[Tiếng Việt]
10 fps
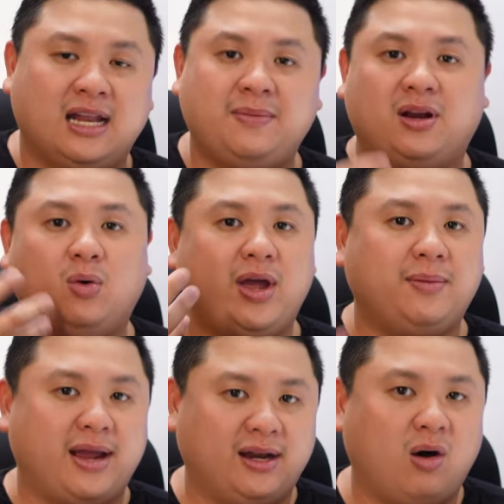để mà nó
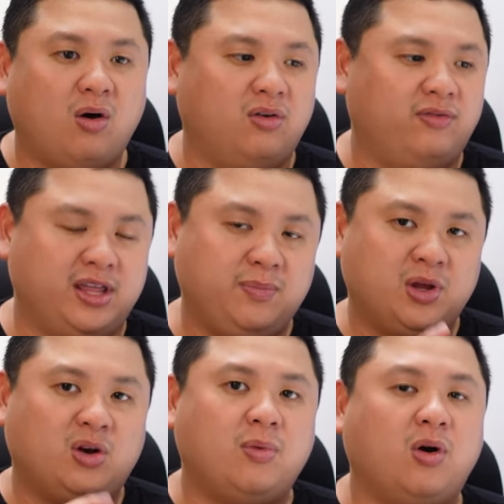quét bản đồ và giúp
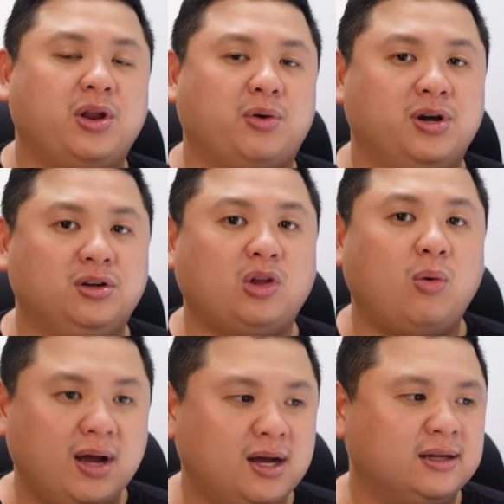cho robot điều hướng
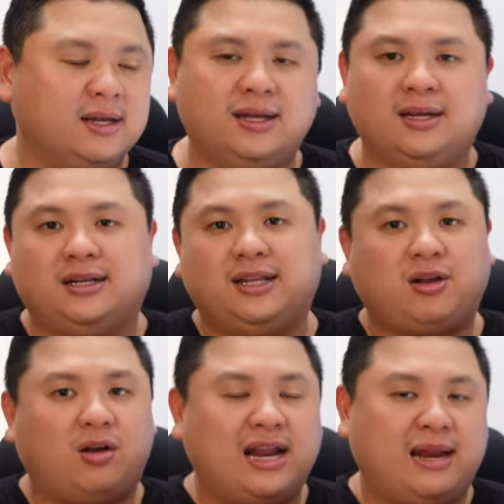tốt hơn thì
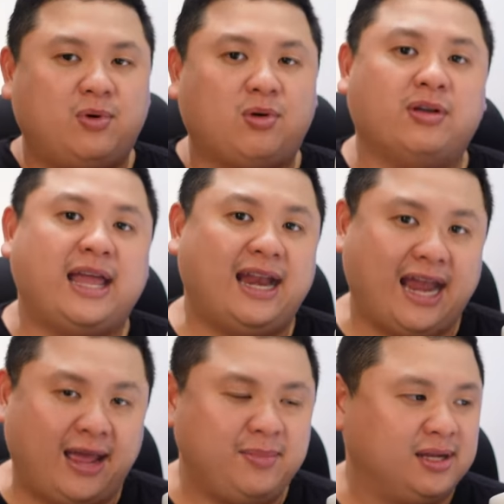con này là một con giá
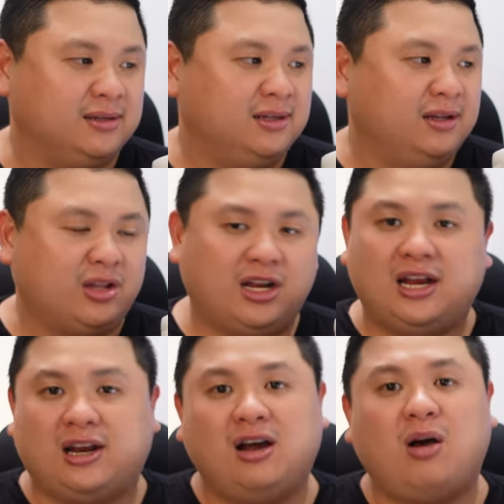rẻ mà cho
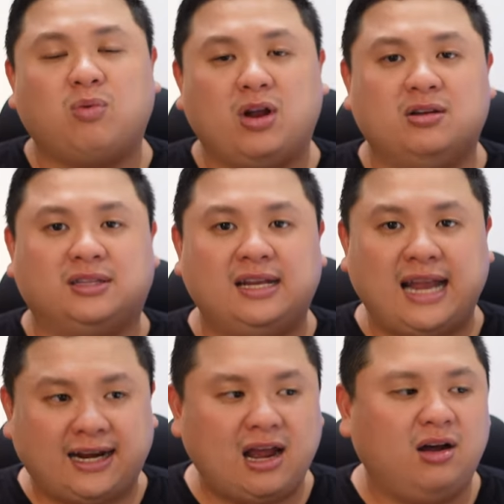nên là nó không có được tính
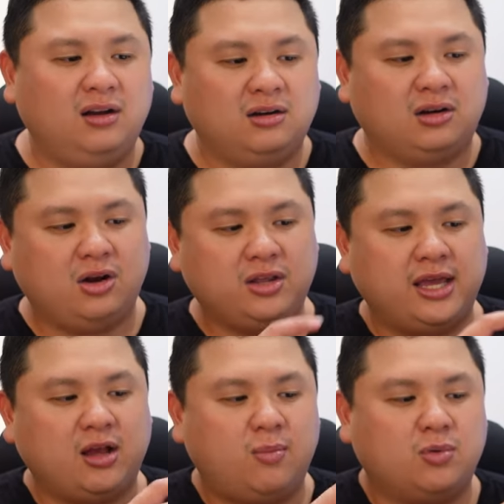năng đó nó
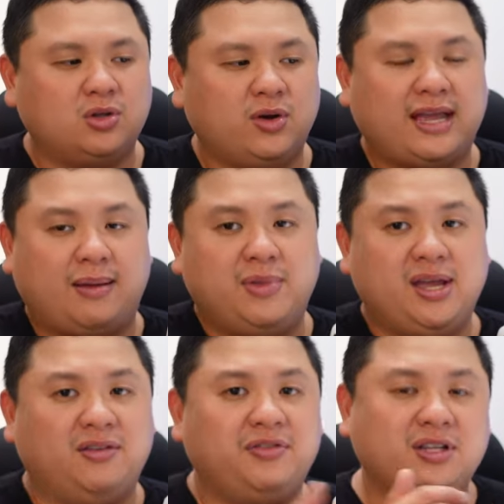chỉ có một số cái cảm
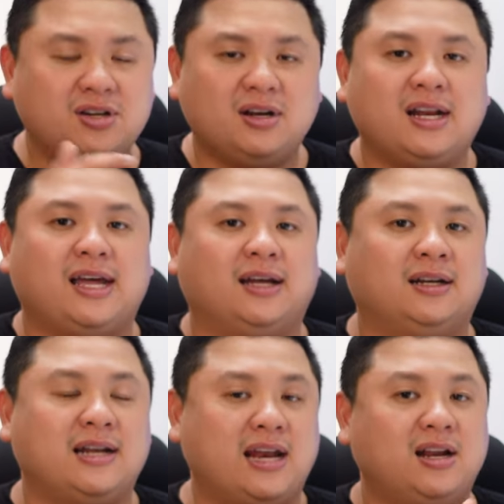biến ở phía trước này nè
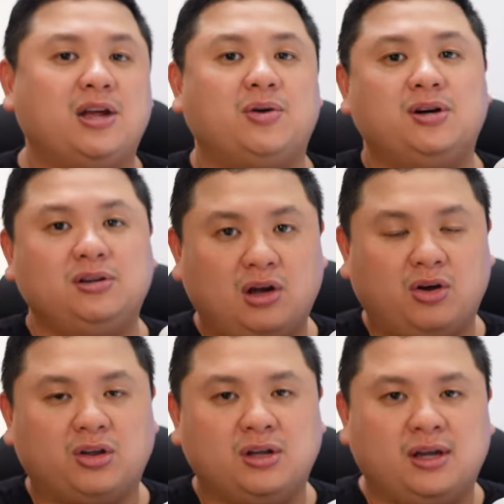để nó điều hướng thôi